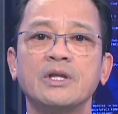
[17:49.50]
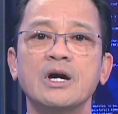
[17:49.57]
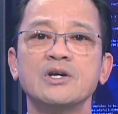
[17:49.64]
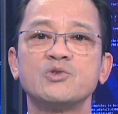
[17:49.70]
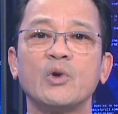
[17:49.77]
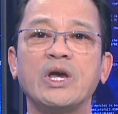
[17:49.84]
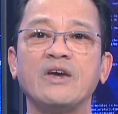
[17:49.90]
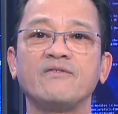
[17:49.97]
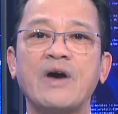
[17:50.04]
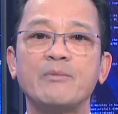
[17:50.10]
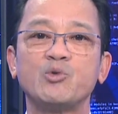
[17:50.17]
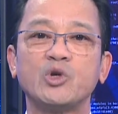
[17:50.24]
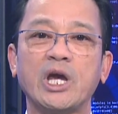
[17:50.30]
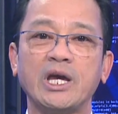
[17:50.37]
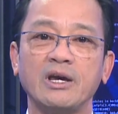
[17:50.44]
tư duy
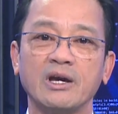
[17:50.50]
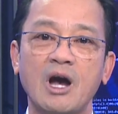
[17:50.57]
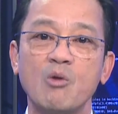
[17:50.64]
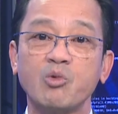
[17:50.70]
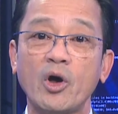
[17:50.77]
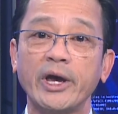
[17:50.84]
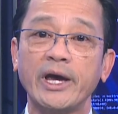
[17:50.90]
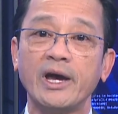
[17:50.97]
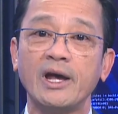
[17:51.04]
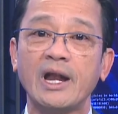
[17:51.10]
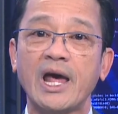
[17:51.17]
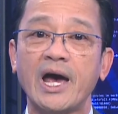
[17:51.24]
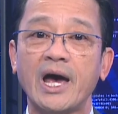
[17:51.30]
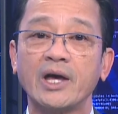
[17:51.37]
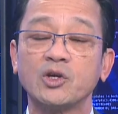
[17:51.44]
pháp trị không có nghĩa
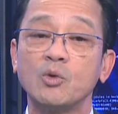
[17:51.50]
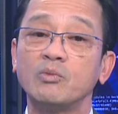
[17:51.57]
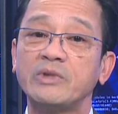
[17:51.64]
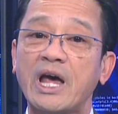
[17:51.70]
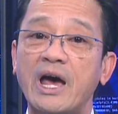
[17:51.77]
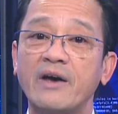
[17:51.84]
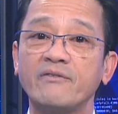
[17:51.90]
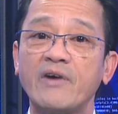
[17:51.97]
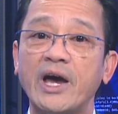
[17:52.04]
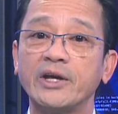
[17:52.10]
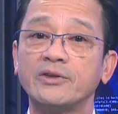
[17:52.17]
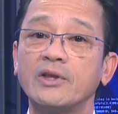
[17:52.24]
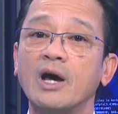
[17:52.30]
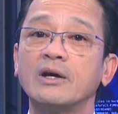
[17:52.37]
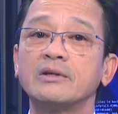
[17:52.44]
là chúng ta
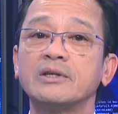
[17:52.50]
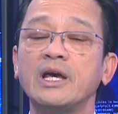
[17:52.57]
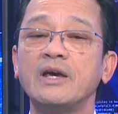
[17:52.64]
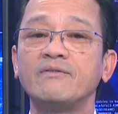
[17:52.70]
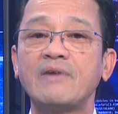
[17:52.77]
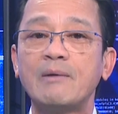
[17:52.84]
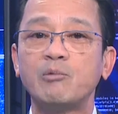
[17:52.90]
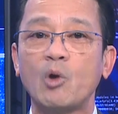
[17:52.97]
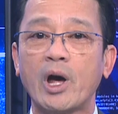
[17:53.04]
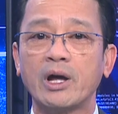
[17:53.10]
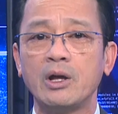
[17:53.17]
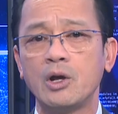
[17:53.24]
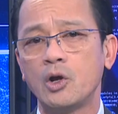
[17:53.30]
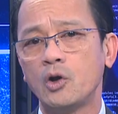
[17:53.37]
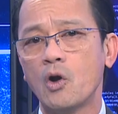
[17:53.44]
phải thực thi pháp luật
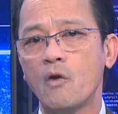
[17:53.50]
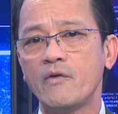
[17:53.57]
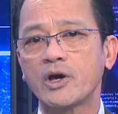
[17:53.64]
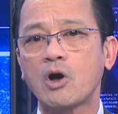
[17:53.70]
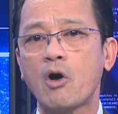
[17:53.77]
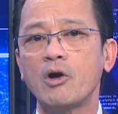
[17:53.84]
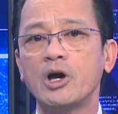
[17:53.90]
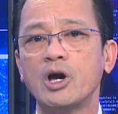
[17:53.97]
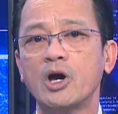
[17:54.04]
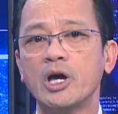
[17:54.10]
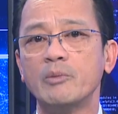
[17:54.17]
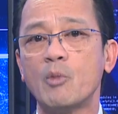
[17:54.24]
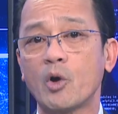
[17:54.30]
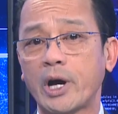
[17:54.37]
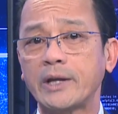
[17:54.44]
đối với con
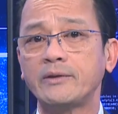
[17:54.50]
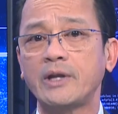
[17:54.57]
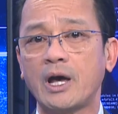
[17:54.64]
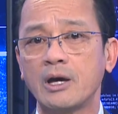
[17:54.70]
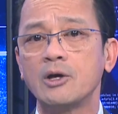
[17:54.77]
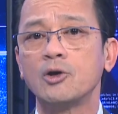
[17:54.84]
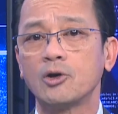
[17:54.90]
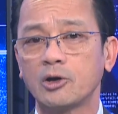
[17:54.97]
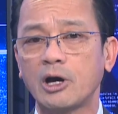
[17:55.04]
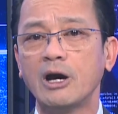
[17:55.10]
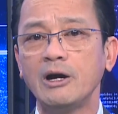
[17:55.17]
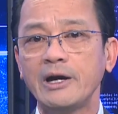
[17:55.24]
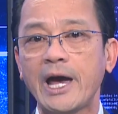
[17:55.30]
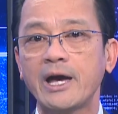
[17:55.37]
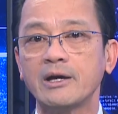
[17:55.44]
người một cách à,
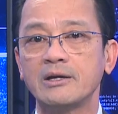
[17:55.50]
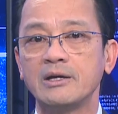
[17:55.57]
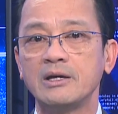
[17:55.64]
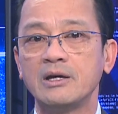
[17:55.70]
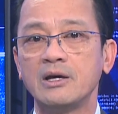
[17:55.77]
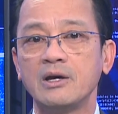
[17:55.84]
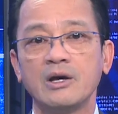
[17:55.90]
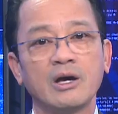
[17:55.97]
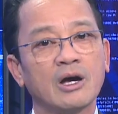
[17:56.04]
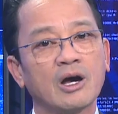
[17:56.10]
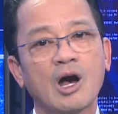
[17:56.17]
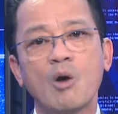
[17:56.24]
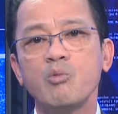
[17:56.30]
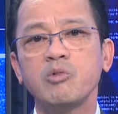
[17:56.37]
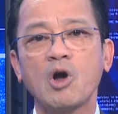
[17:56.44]
cứng ngắc
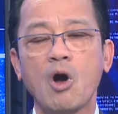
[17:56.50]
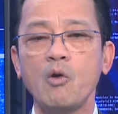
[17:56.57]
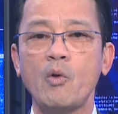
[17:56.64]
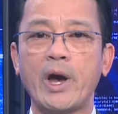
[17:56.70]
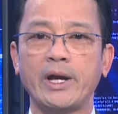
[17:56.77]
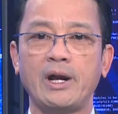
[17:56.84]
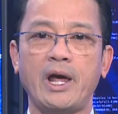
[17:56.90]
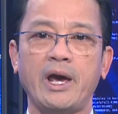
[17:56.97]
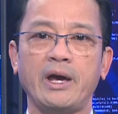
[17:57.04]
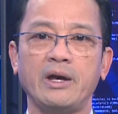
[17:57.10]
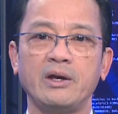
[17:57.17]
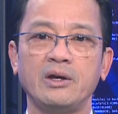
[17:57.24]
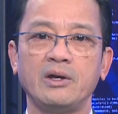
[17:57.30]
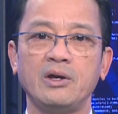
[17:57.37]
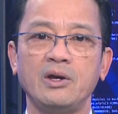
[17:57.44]
không có ngoại lệ
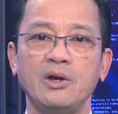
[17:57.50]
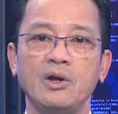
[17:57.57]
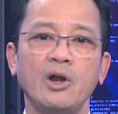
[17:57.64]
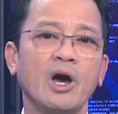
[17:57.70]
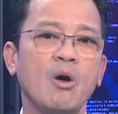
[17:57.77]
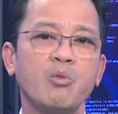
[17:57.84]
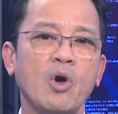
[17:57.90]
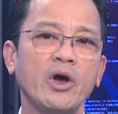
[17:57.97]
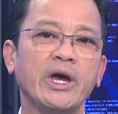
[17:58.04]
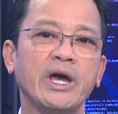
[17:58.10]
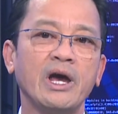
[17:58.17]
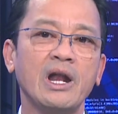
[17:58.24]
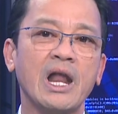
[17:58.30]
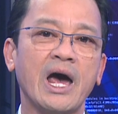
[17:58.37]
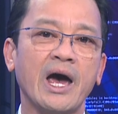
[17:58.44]
nó không có
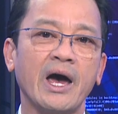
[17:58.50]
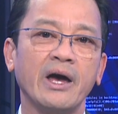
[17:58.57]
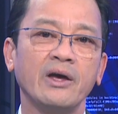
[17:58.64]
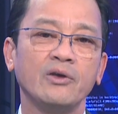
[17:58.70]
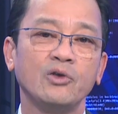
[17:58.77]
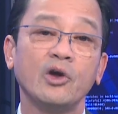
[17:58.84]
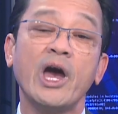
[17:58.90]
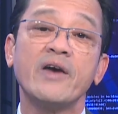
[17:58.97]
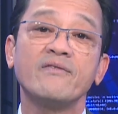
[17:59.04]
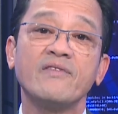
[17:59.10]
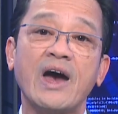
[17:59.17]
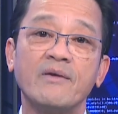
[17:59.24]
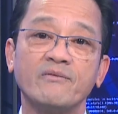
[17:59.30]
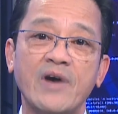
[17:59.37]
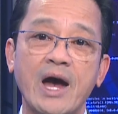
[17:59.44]
nghĩa là những ai
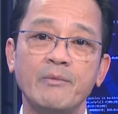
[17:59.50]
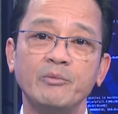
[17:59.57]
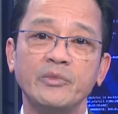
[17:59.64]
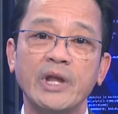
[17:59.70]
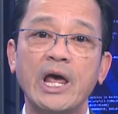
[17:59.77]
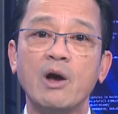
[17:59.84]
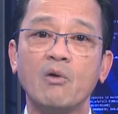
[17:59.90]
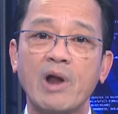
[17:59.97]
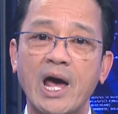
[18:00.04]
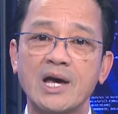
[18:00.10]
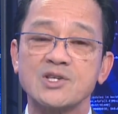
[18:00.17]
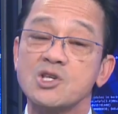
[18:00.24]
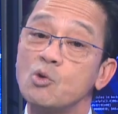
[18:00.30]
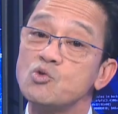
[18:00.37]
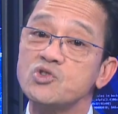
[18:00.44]
phạm pháp đều
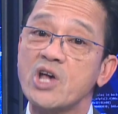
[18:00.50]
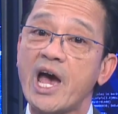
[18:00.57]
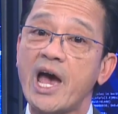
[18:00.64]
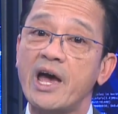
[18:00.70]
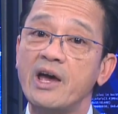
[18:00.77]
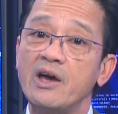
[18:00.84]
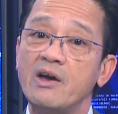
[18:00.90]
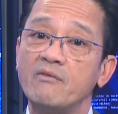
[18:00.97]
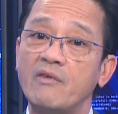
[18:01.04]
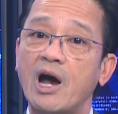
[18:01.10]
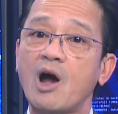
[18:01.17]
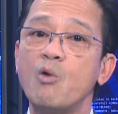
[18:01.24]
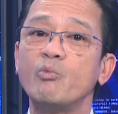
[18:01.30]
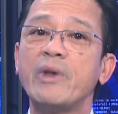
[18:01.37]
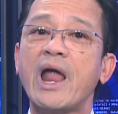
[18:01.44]
là xấu xa và
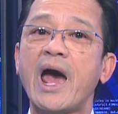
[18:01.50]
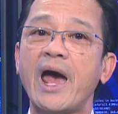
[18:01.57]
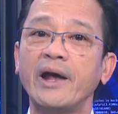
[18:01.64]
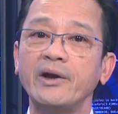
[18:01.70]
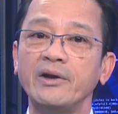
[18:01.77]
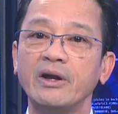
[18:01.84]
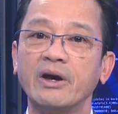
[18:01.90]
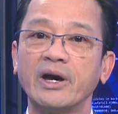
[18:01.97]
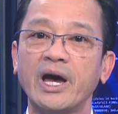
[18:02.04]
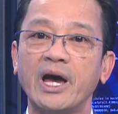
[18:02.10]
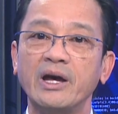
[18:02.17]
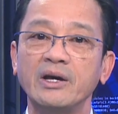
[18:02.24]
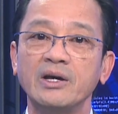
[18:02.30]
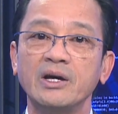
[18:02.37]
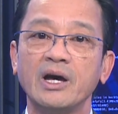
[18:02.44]
không đáng được
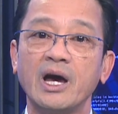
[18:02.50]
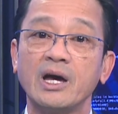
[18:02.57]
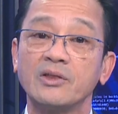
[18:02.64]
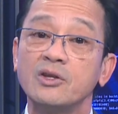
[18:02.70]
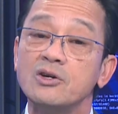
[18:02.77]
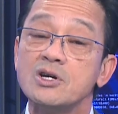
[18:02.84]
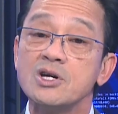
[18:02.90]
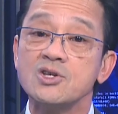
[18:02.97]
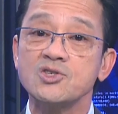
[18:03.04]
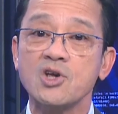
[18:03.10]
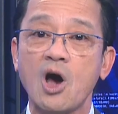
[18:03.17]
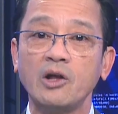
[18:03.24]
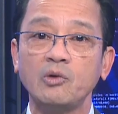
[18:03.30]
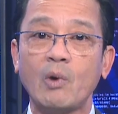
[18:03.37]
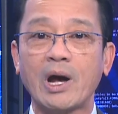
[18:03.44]
à, à, thương
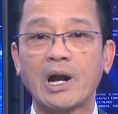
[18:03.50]
xót